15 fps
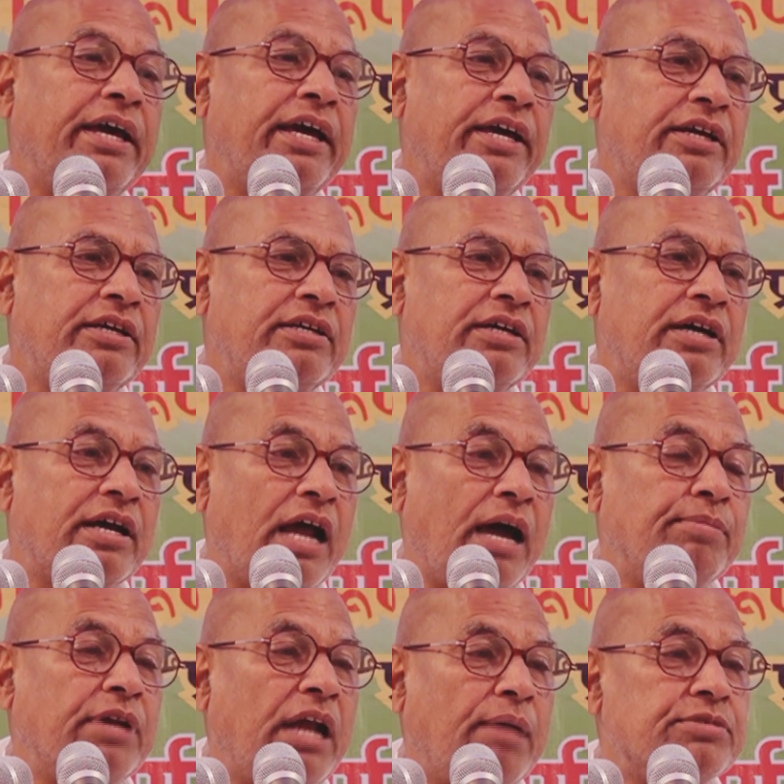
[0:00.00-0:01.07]
है
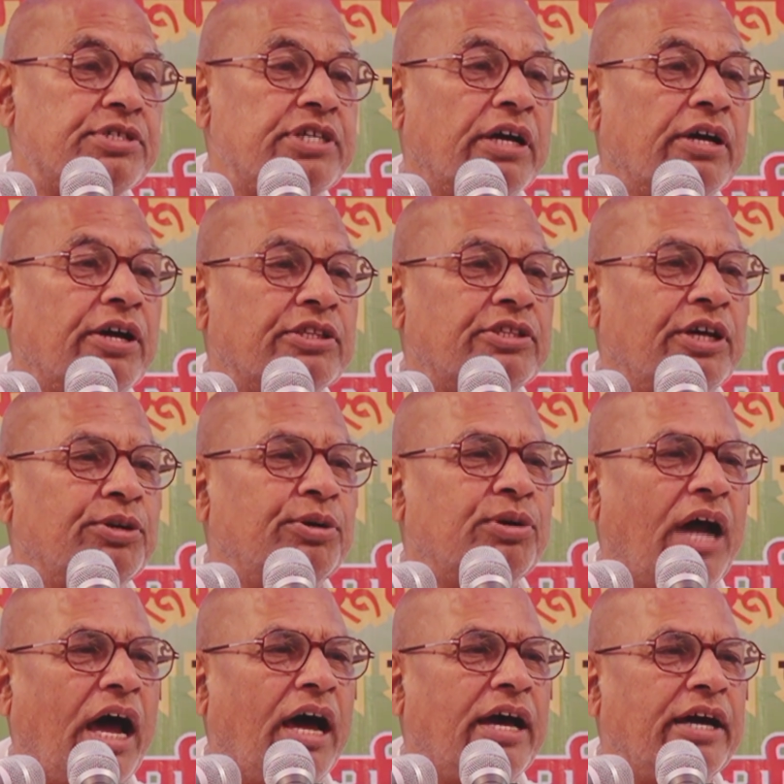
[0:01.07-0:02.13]
राम नाम संकीर्तन हो
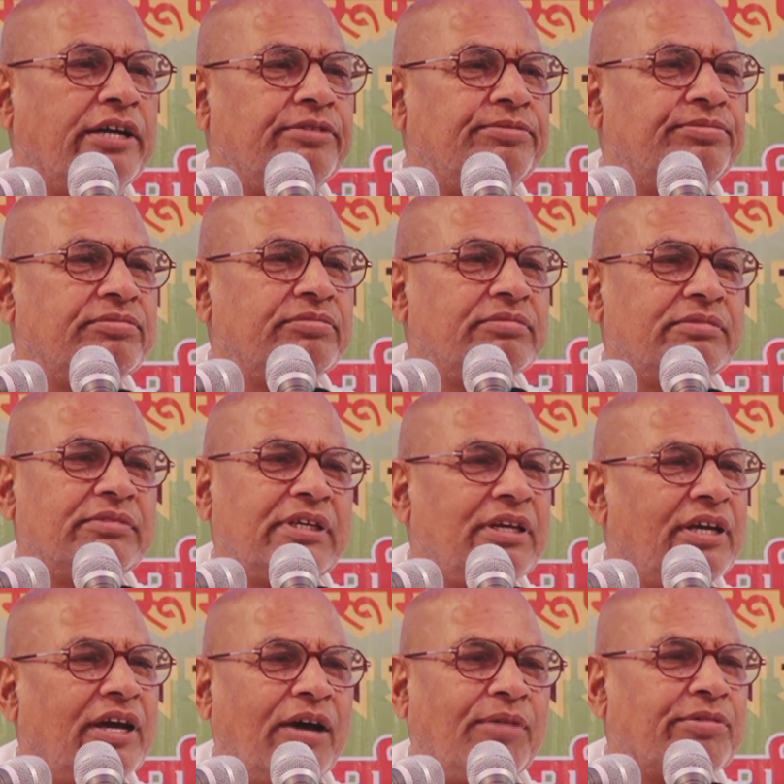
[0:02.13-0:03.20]
रहा है
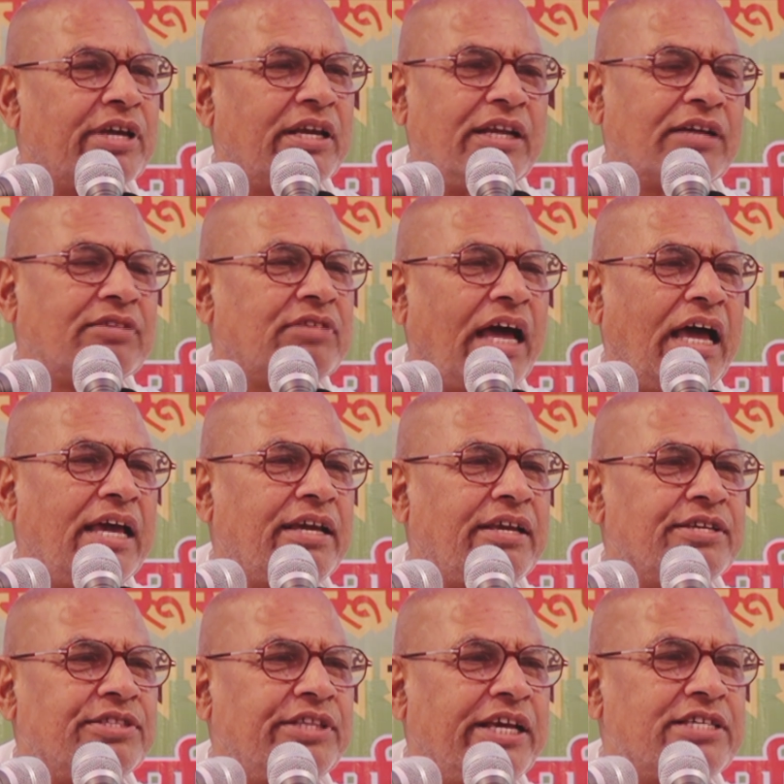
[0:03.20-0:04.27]
हमके लगता है कि
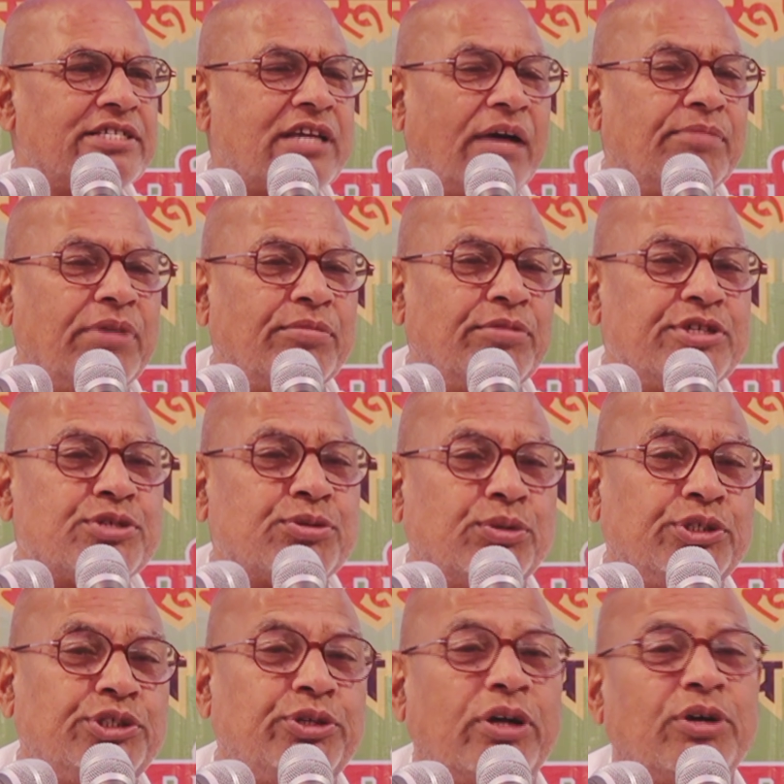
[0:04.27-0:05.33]
इस देश का भविष्य
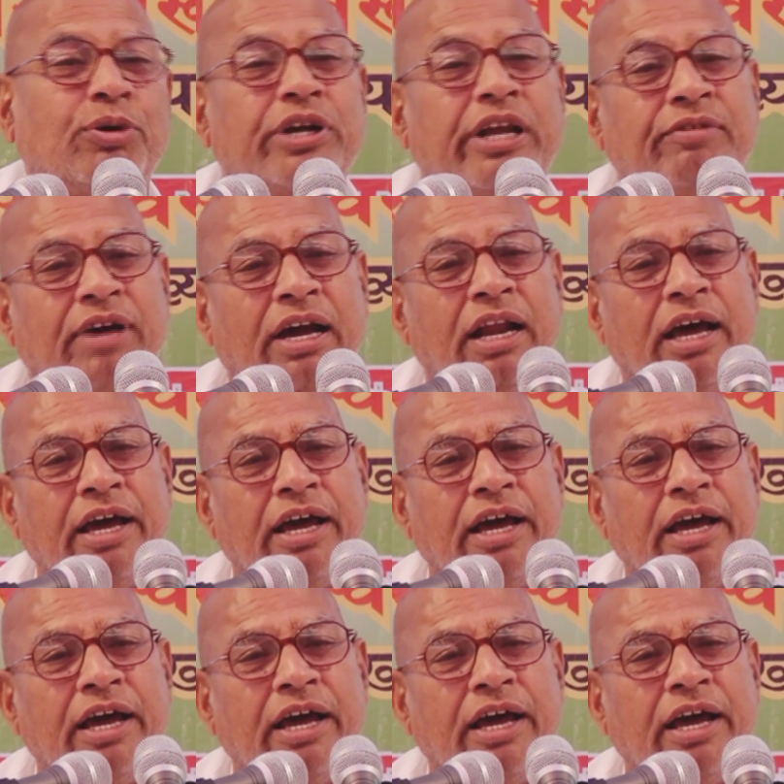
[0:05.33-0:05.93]
उज्जवल होने वाला